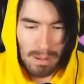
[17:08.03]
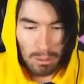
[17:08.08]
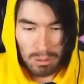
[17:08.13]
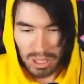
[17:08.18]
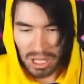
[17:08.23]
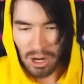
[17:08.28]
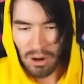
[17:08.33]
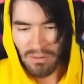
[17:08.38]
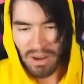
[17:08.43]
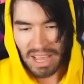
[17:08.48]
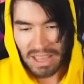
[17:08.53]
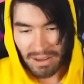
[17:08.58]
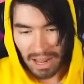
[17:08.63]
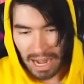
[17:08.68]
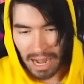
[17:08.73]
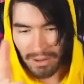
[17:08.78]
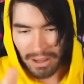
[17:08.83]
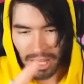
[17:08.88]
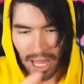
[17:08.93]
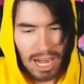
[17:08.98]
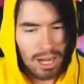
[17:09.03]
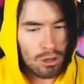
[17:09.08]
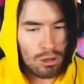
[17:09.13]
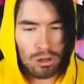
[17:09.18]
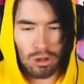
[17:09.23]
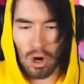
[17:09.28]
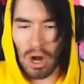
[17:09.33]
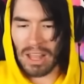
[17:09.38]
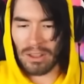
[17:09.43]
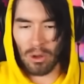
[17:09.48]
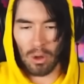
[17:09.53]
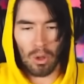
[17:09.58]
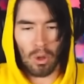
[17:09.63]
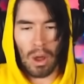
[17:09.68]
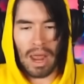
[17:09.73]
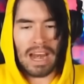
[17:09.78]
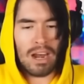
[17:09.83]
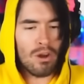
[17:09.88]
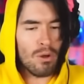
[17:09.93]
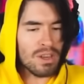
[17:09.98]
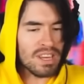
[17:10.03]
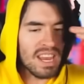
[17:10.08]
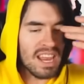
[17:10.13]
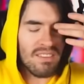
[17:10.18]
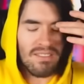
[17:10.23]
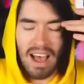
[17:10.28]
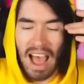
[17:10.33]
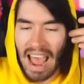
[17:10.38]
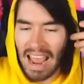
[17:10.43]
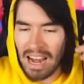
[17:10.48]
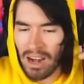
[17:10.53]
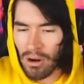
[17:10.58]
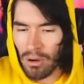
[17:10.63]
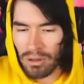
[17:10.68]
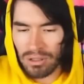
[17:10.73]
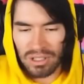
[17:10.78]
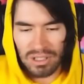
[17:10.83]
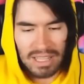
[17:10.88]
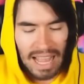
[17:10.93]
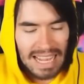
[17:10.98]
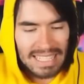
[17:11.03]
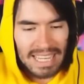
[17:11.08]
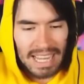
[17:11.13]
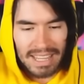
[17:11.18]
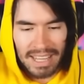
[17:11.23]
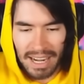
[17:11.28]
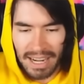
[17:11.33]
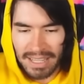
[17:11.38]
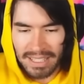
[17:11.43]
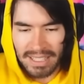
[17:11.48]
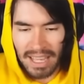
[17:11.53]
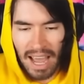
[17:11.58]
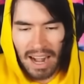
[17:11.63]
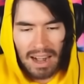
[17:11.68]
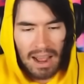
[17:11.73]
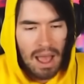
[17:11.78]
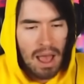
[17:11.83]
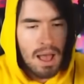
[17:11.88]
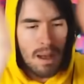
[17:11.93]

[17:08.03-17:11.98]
Bausti nos Yo creo que Bautis es peor, ¿eh? él nos hace aterrizar.